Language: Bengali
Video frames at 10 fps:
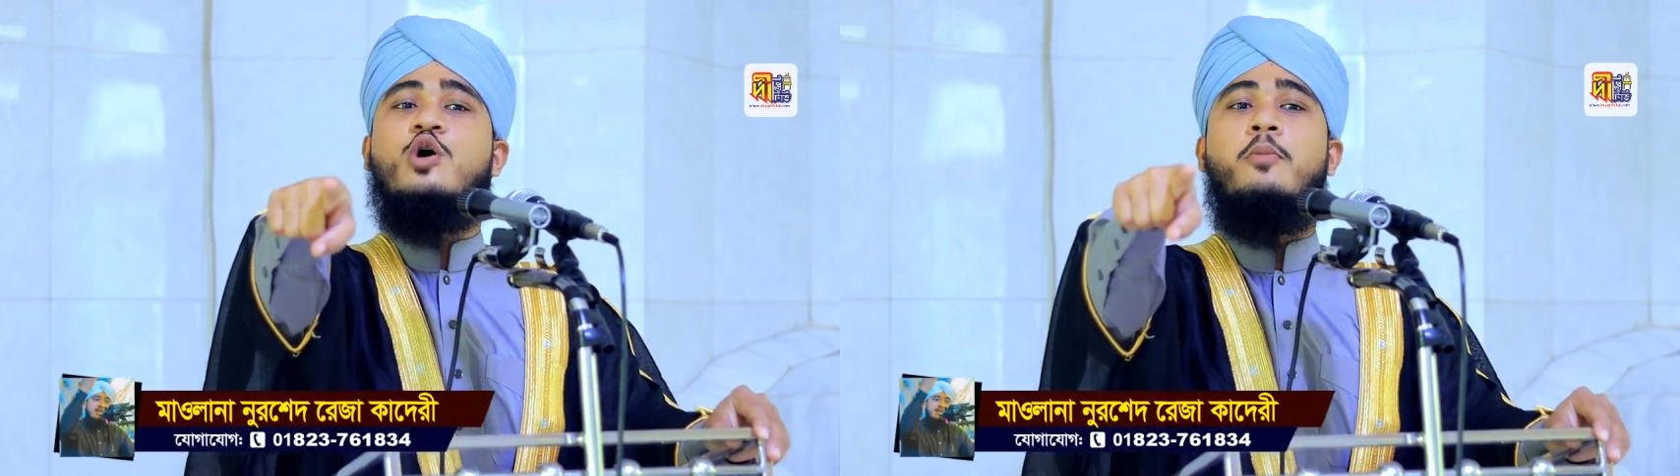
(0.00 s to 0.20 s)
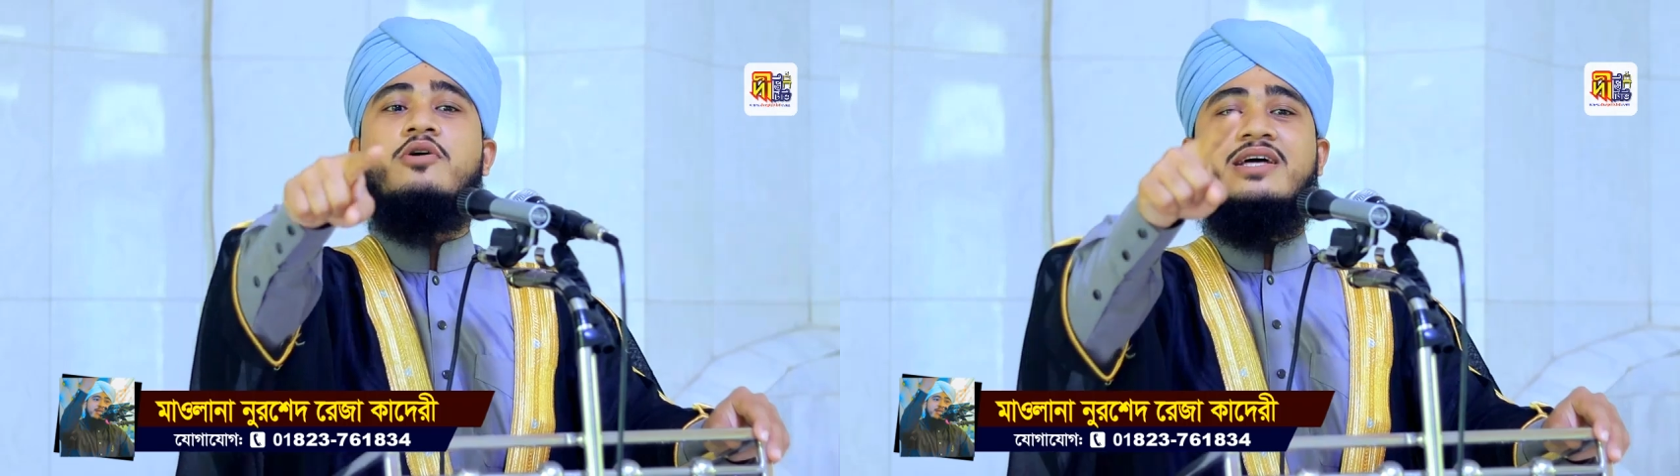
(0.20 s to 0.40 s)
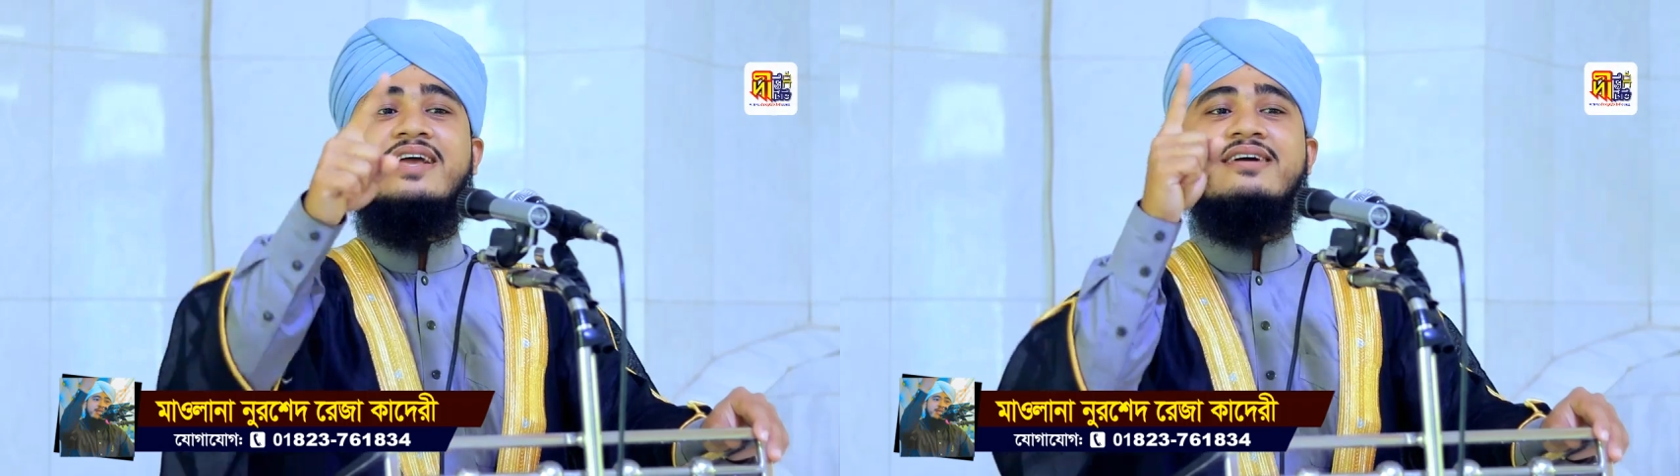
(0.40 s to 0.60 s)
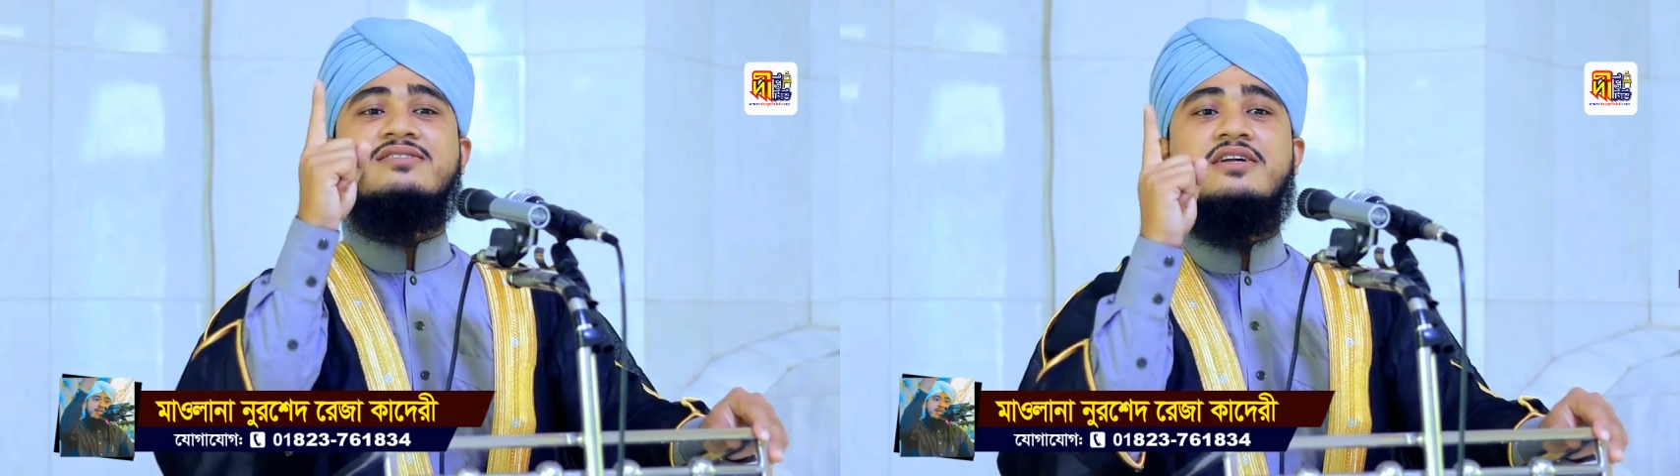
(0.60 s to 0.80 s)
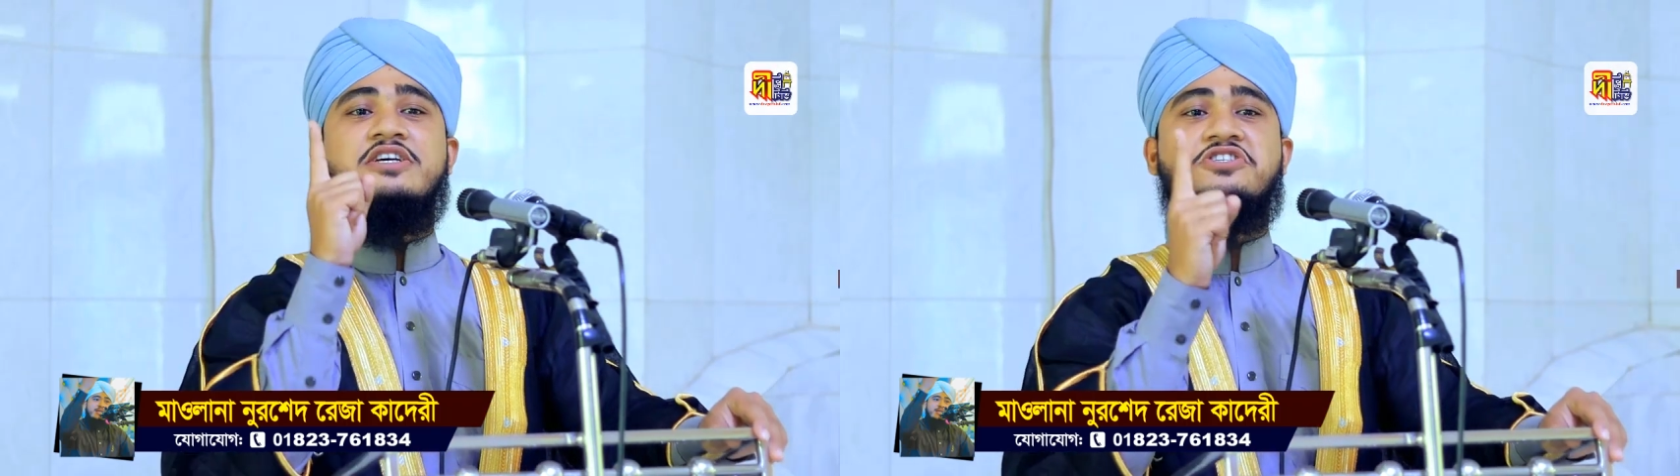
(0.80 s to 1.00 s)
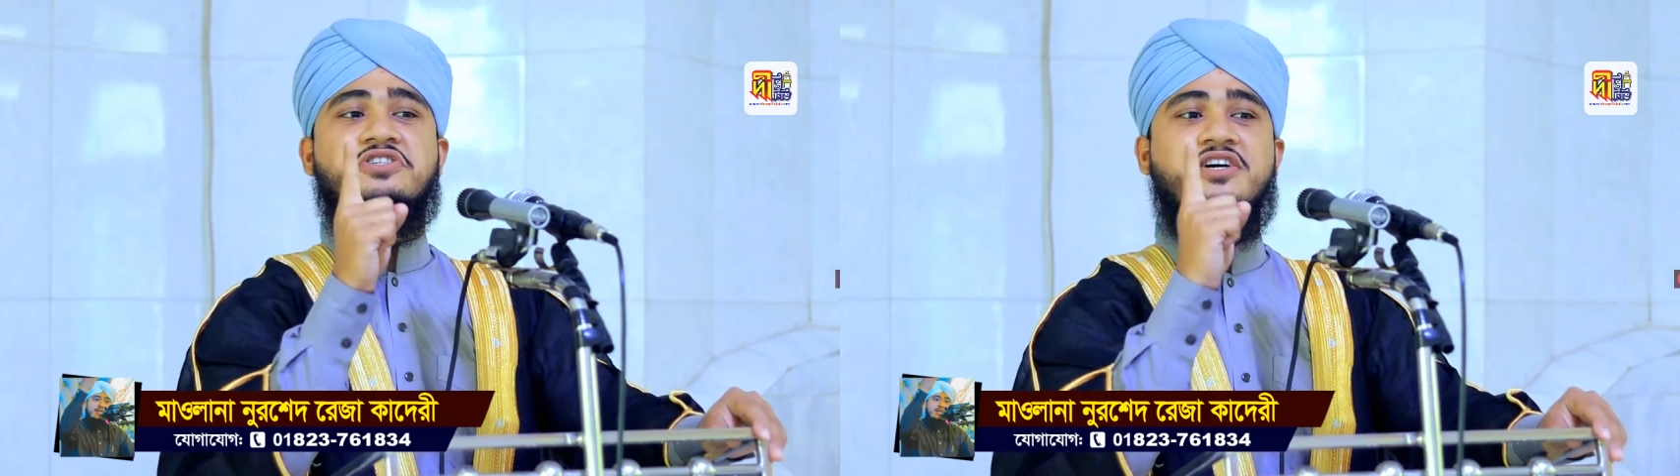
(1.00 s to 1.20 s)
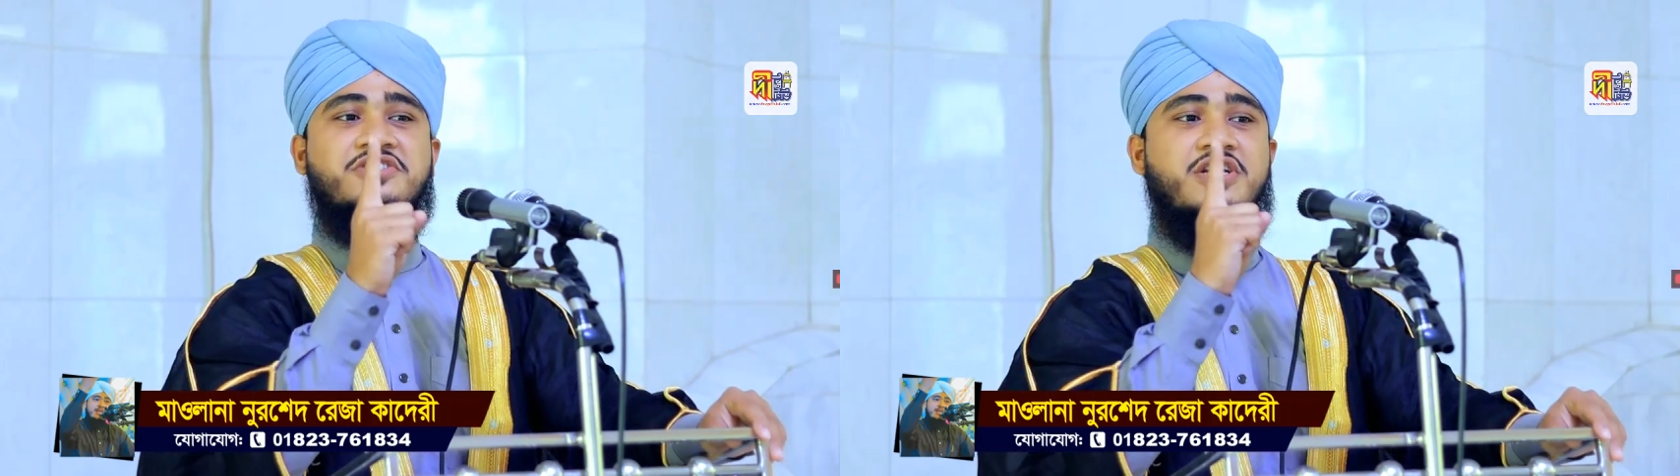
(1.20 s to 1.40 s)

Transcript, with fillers: ক্ষমতা না একটা নিঃশ্বাস